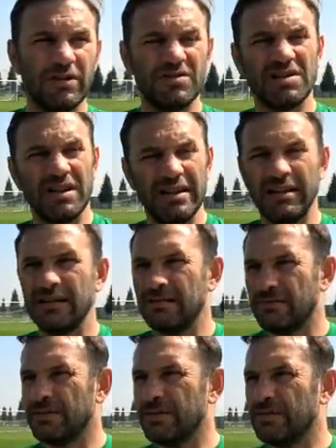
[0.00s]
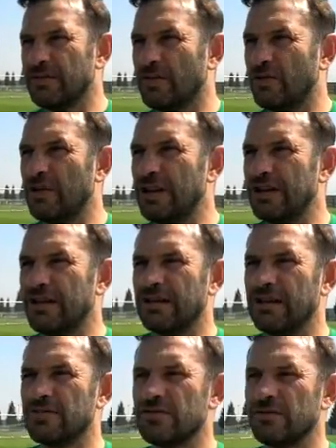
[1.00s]
Özellikle golü
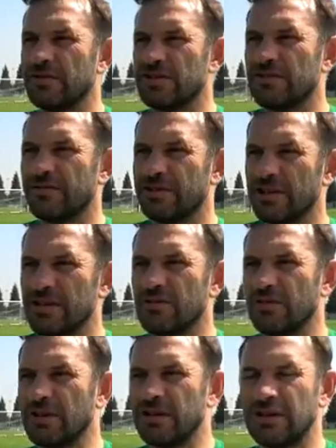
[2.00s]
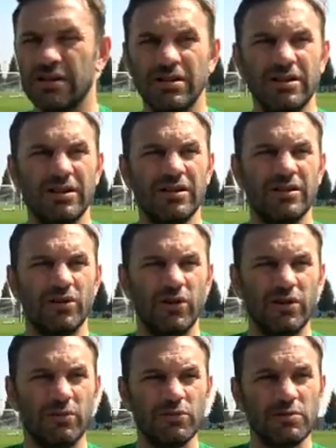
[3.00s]
yedikten sonra 1-0'dan sonraki
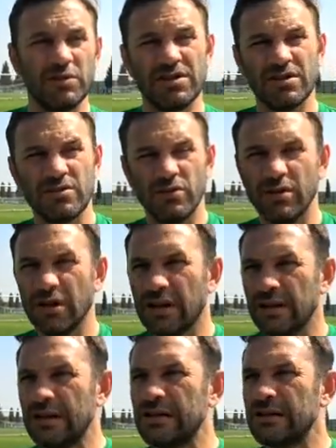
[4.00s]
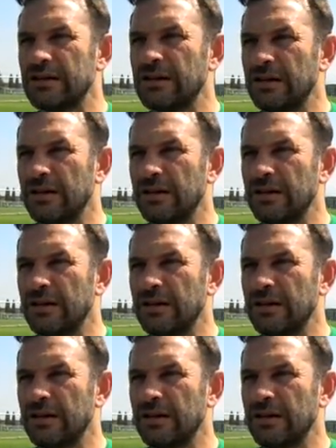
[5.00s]
oyunumuz maçın sonuna kadar